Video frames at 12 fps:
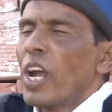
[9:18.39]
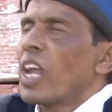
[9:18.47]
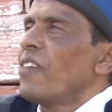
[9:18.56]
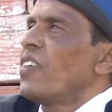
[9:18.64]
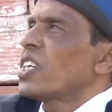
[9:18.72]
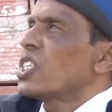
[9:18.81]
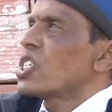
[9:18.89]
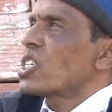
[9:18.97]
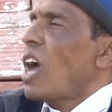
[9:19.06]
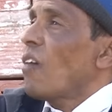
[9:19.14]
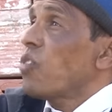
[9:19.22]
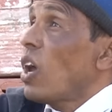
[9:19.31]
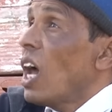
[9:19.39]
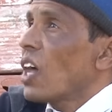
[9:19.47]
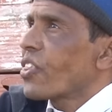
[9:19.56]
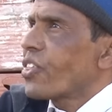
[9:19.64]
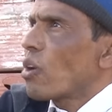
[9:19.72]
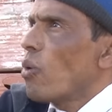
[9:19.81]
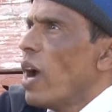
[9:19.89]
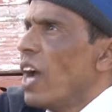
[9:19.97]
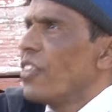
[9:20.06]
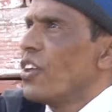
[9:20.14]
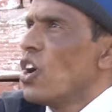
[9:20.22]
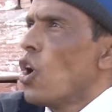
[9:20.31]
كيفاش يستحافظ عليها الثروه
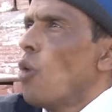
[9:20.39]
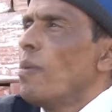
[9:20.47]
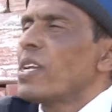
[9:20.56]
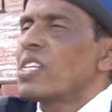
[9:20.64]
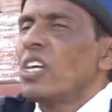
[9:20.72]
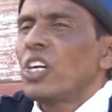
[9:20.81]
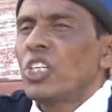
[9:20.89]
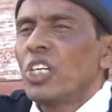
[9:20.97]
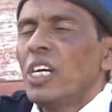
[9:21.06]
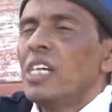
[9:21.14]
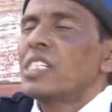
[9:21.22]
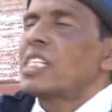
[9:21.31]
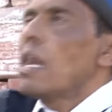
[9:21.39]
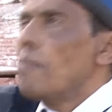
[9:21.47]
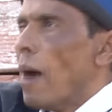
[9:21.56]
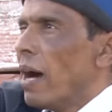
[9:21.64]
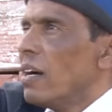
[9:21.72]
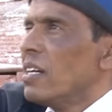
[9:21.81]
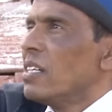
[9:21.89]
هذه وما يصيرش سلبها